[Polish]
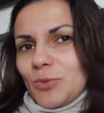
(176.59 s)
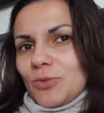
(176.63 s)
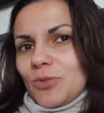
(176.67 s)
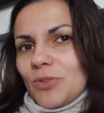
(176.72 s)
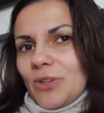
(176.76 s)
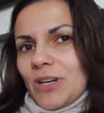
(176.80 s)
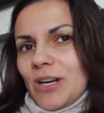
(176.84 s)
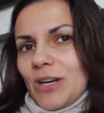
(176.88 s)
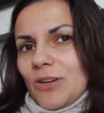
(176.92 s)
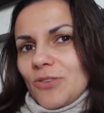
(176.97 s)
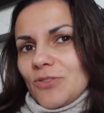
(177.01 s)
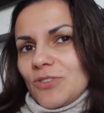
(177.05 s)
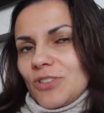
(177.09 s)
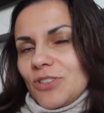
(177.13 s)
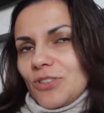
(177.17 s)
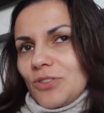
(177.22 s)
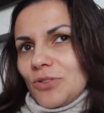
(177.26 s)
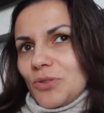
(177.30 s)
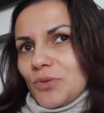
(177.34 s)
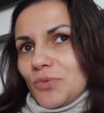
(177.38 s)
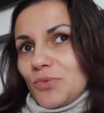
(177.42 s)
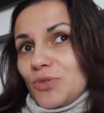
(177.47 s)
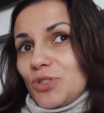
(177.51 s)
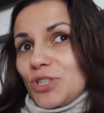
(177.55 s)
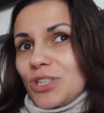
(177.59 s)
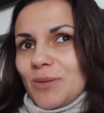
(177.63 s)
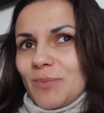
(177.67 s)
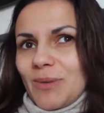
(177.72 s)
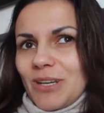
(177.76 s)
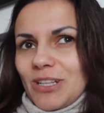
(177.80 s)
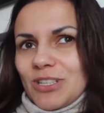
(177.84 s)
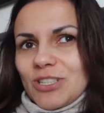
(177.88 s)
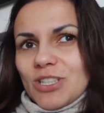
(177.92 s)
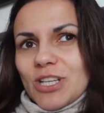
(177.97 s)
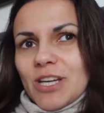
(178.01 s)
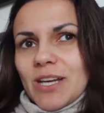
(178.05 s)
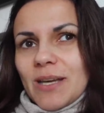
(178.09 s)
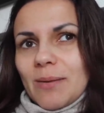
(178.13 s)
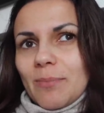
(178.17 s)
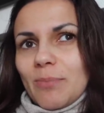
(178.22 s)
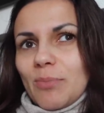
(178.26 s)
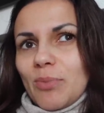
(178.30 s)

półtora godzinną drzemeczkę,